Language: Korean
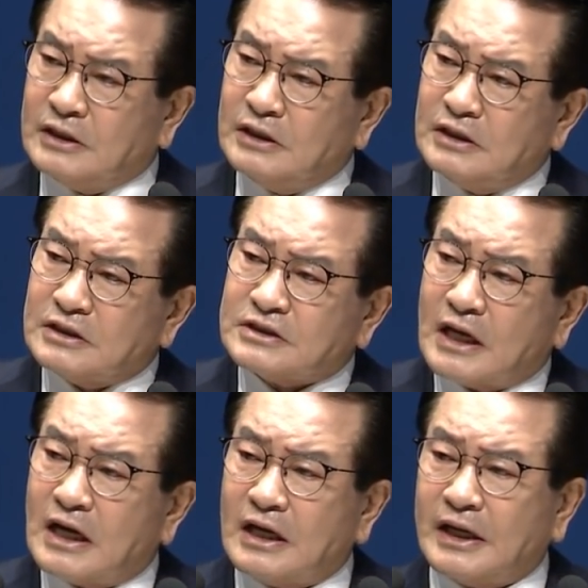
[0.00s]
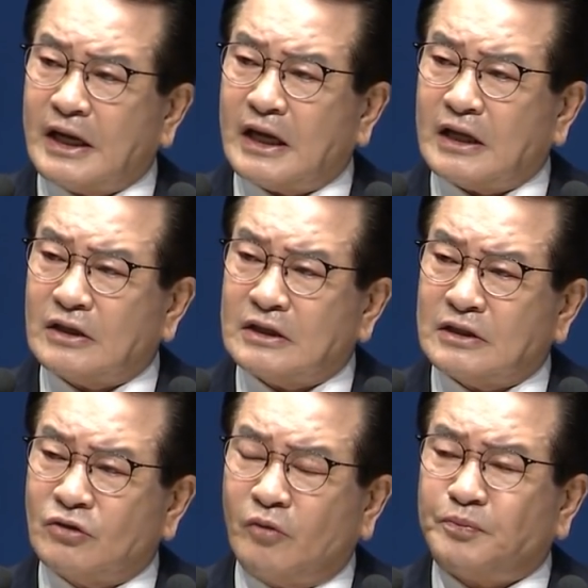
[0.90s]
그 사랑의
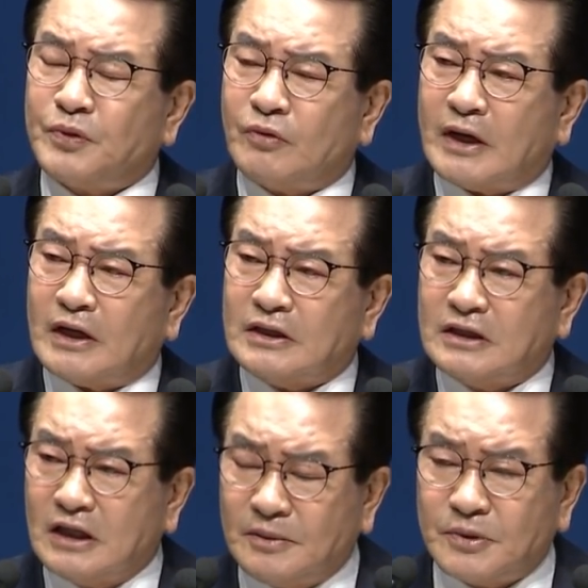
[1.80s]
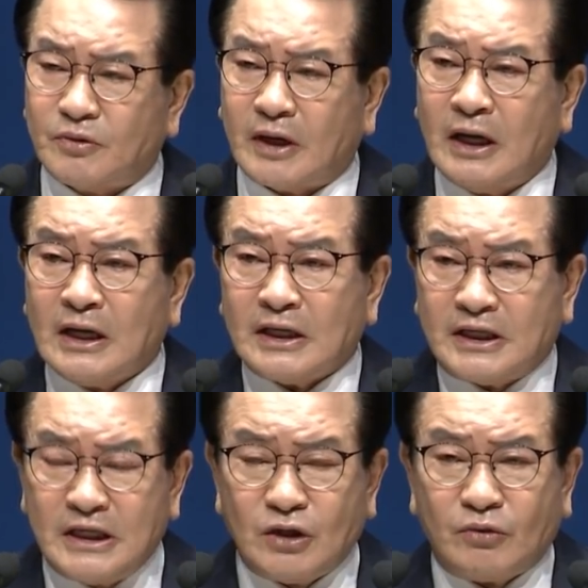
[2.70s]
높이와 넓이와
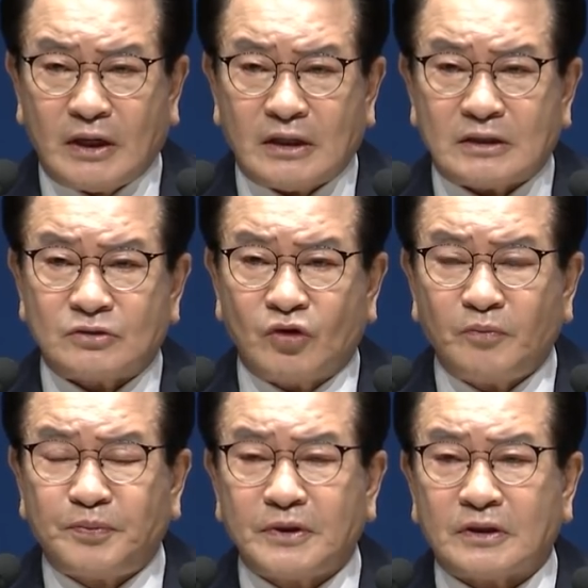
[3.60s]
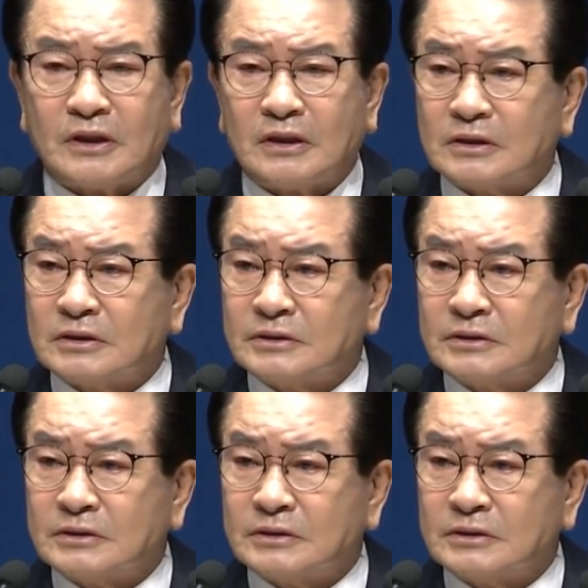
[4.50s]
길이와 높이를